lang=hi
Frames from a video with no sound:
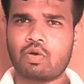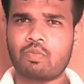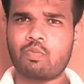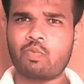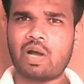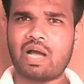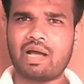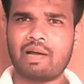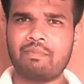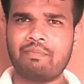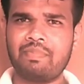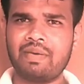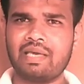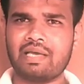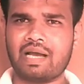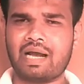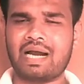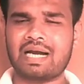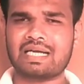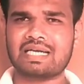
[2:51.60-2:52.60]
तो अभी
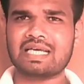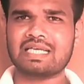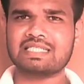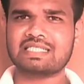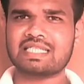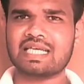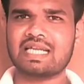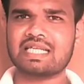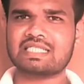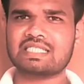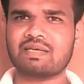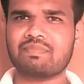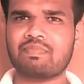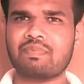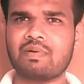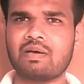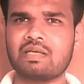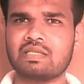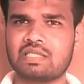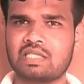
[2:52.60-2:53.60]
अट्ठाईस तारीख से
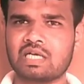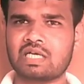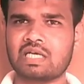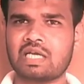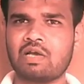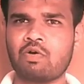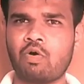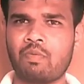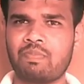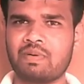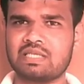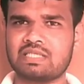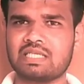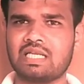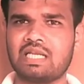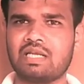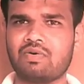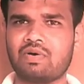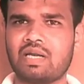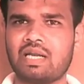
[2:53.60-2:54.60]
तक ये ऑफर
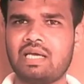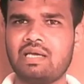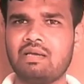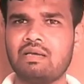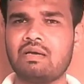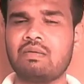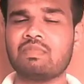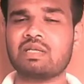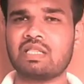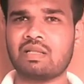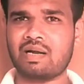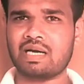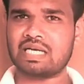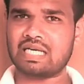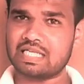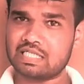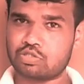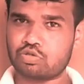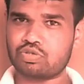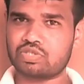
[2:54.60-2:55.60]
चलने वाला है मतलब
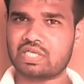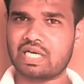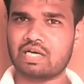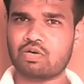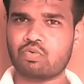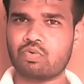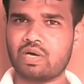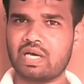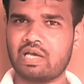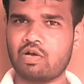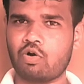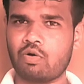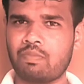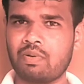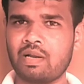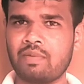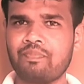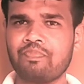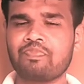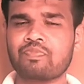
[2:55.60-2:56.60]
अट्ठाईस को स्टार्ट हुआ है
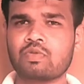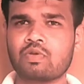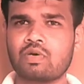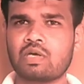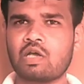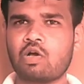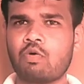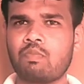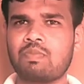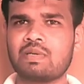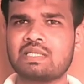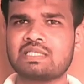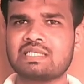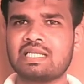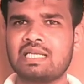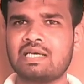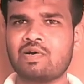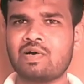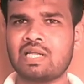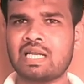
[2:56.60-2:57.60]
ऑफर और ये ऑफर
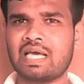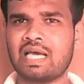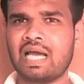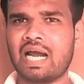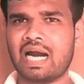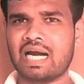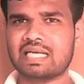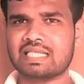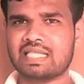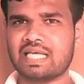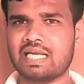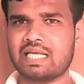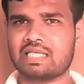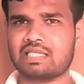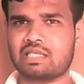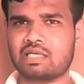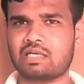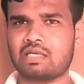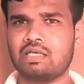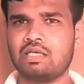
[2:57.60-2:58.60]
चलने वाला है आठ
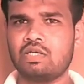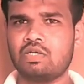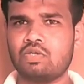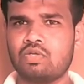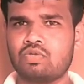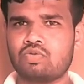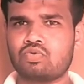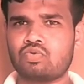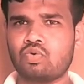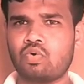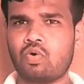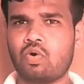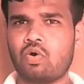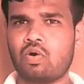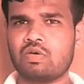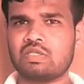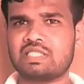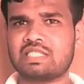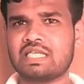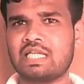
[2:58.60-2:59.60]
तारीख तक
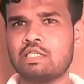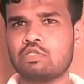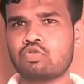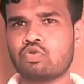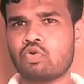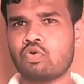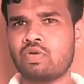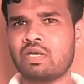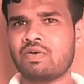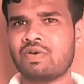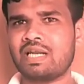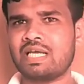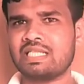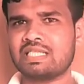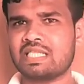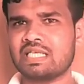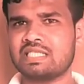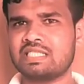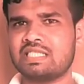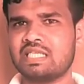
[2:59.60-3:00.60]
तो सेल शुरू होने वाला
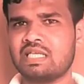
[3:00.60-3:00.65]
है दस